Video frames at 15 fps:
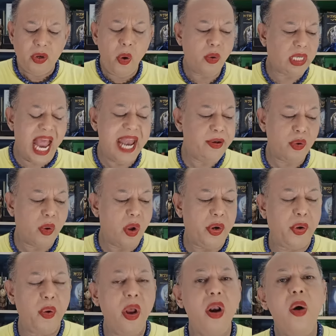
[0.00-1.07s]
ทุกท่านทุกคน
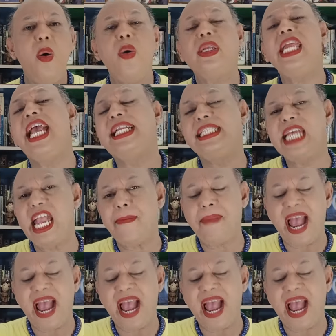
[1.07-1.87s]
ทั่วโลกเนี่ยใช้